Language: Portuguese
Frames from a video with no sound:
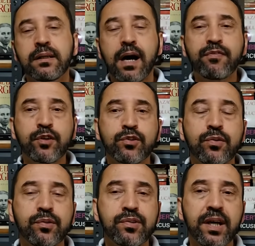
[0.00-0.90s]
Afinal de
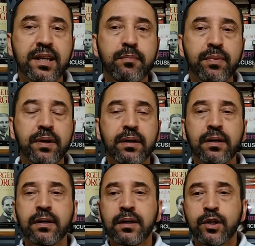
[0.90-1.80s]
contas, a equipe
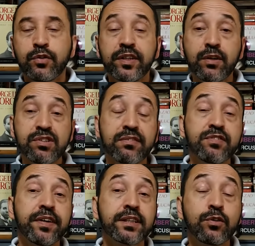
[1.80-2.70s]
do Verdão estava
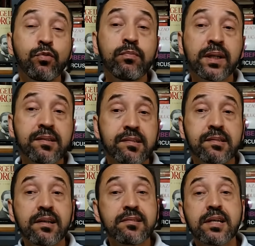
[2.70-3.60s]
enfrentando uma das
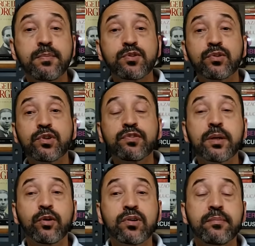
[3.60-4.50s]
grandes equipes hoje do
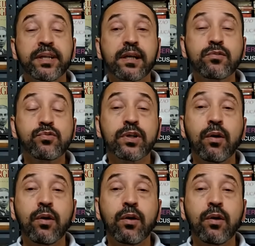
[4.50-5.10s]
futebol da América do Sul,